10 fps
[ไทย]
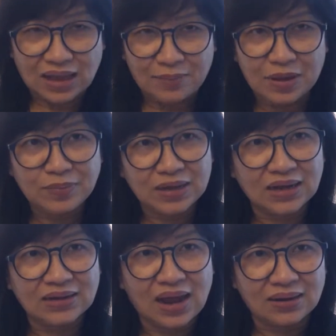ทำให้มี
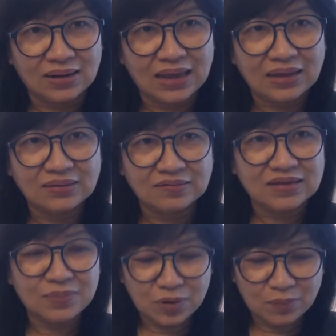ขนาดเล็ก
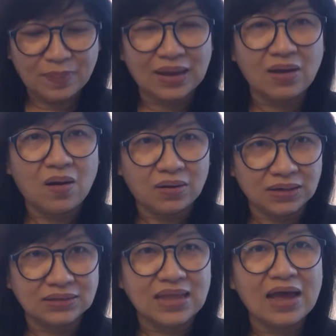ซึมลงไปออก
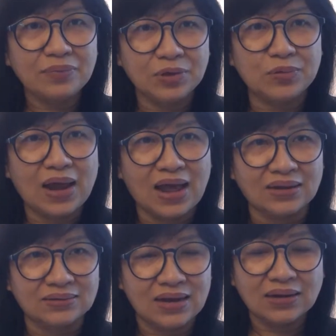ฤทธิ์ใต้ผิวหนัง
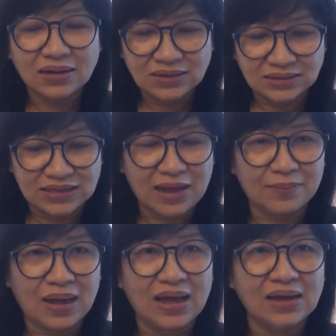นั่นก็คือ
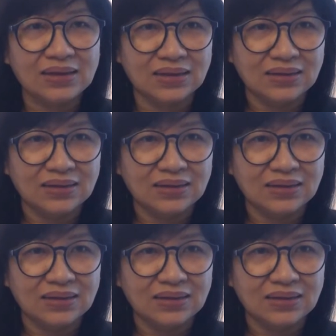ทำให้